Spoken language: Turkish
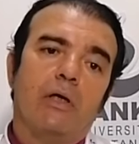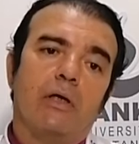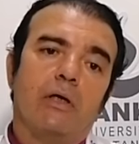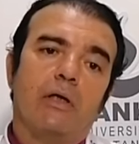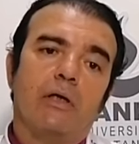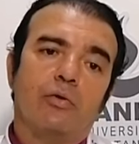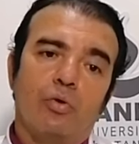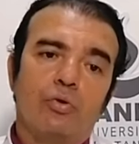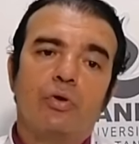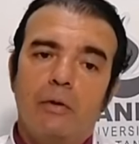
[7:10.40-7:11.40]
e,
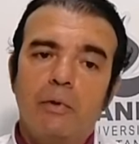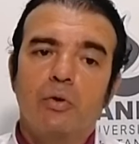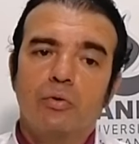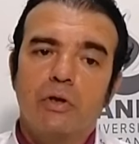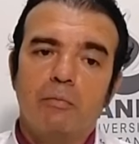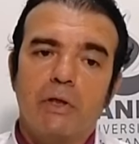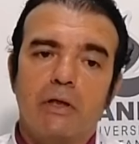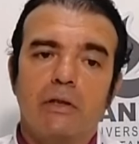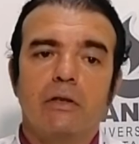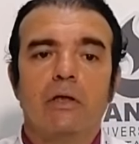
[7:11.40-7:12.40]
görüntüleme
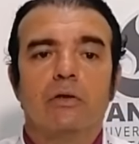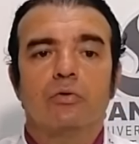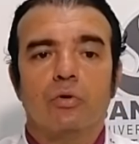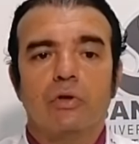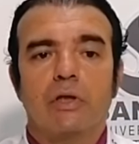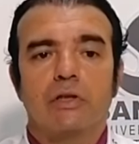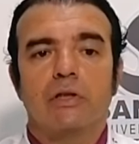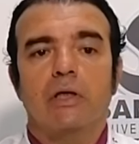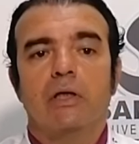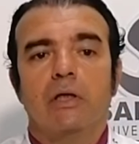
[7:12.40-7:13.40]
yöntemlerinin son
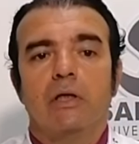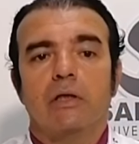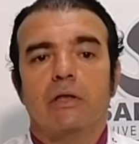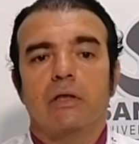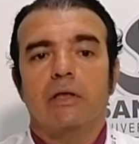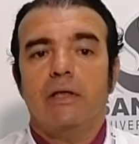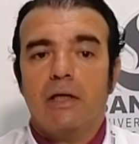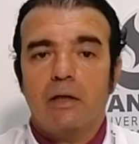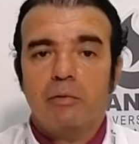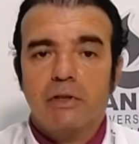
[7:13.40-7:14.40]
derece e,
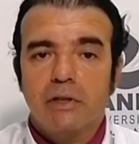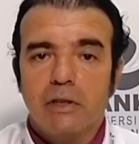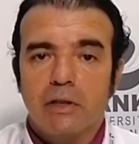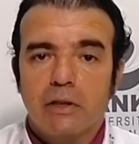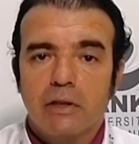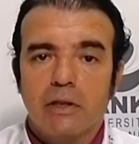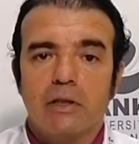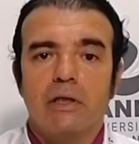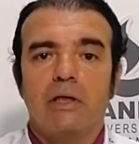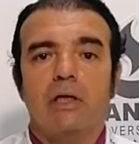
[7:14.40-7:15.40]
ilerlemesi
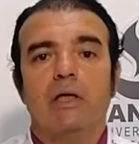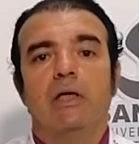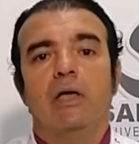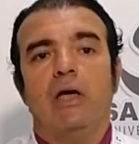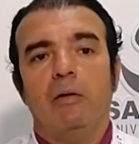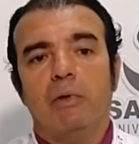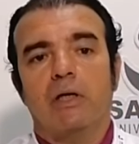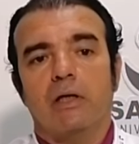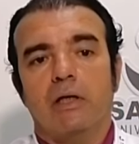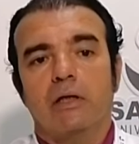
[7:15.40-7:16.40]
nedeniyle
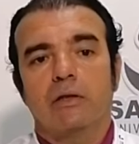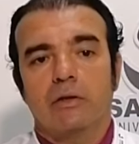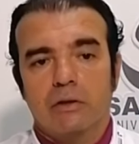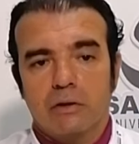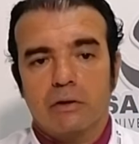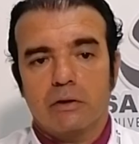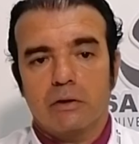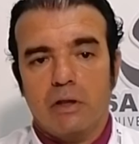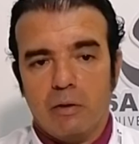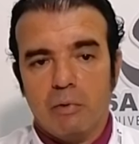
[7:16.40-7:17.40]
MR'la e,
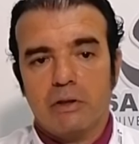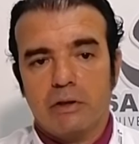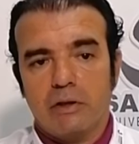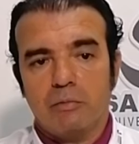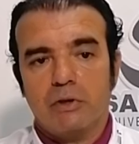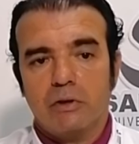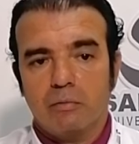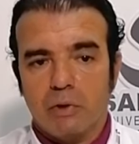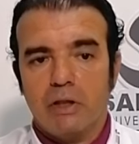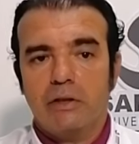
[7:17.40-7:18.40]
ee, MR dediğimiz
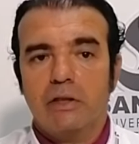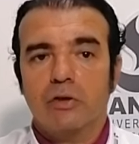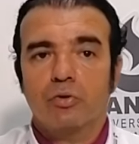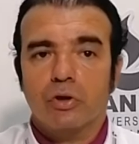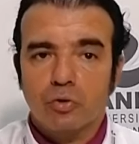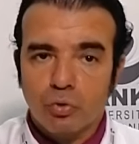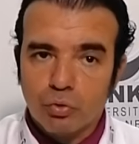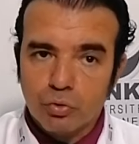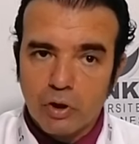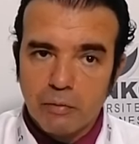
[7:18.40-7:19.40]
manyetik rezonans
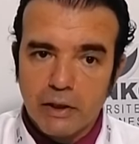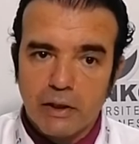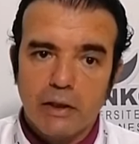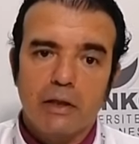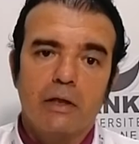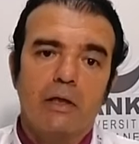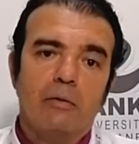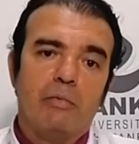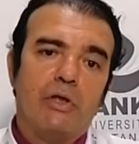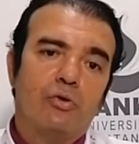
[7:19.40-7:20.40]
görüntüleme ile
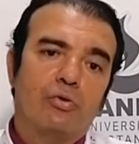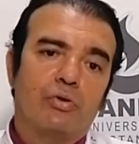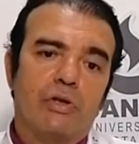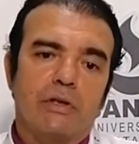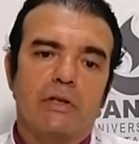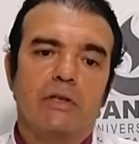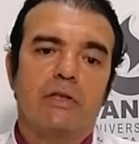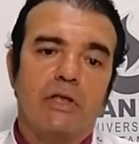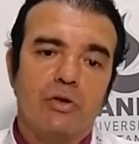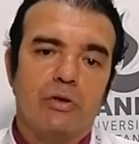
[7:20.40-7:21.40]
menisküs yırtığının
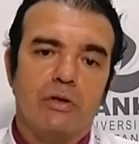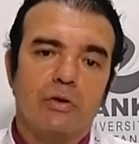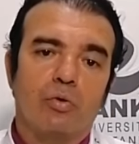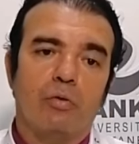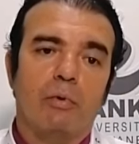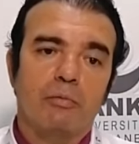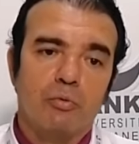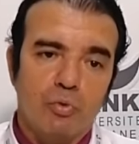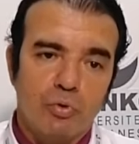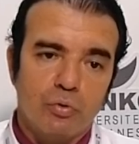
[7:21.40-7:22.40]
teşhisini koymamız
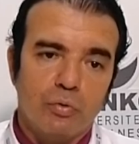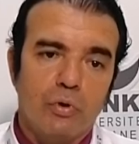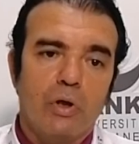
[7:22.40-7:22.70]
mümkün.